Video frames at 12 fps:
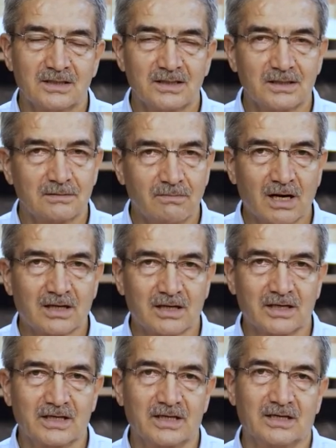e,
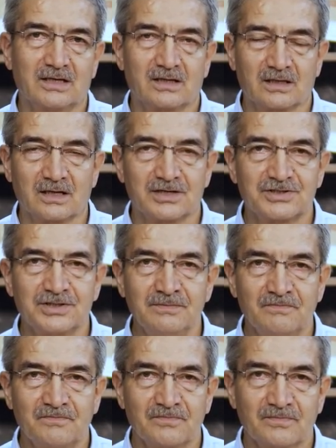bakara'ya raci
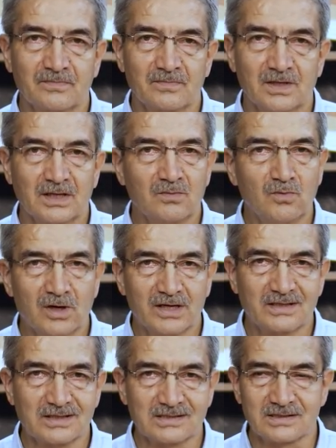e,
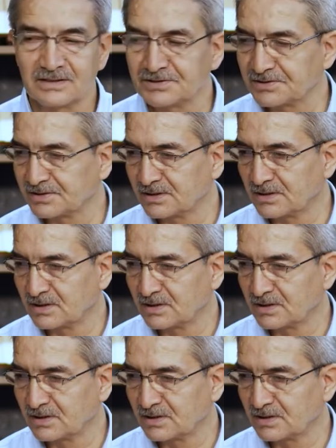müennestir.